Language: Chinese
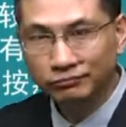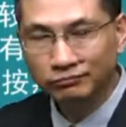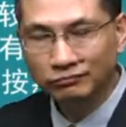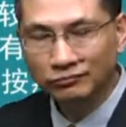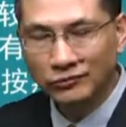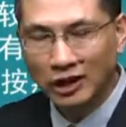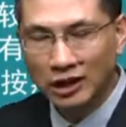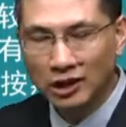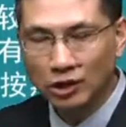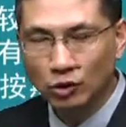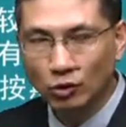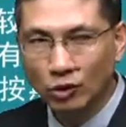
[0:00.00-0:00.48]

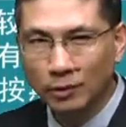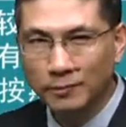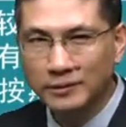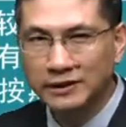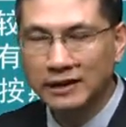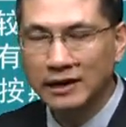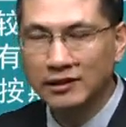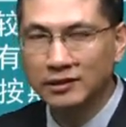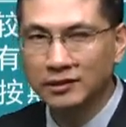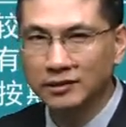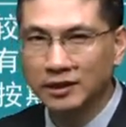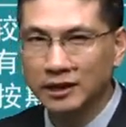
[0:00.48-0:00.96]
但是我们
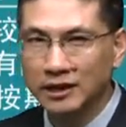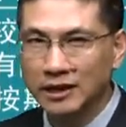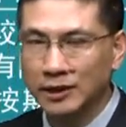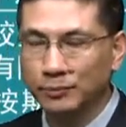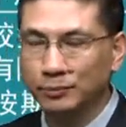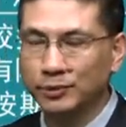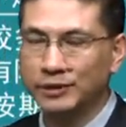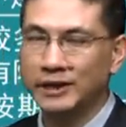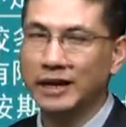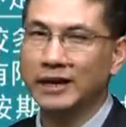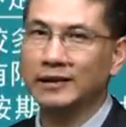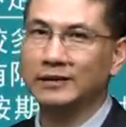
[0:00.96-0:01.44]
在这呢也
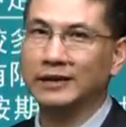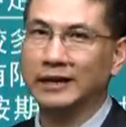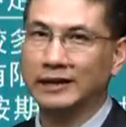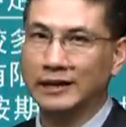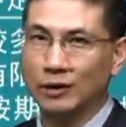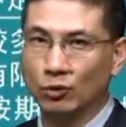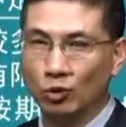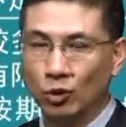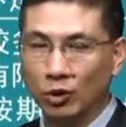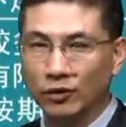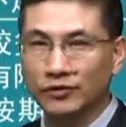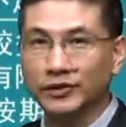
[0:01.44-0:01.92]
不建议大家
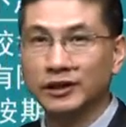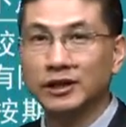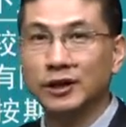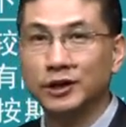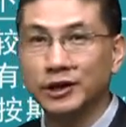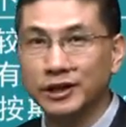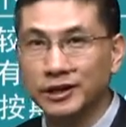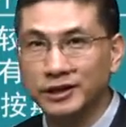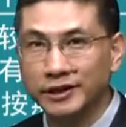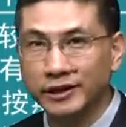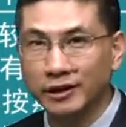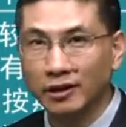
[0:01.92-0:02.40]
过分的
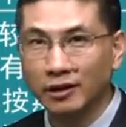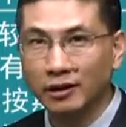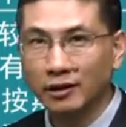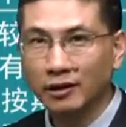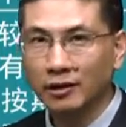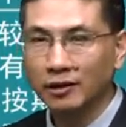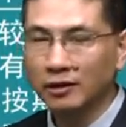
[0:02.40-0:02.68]
理解。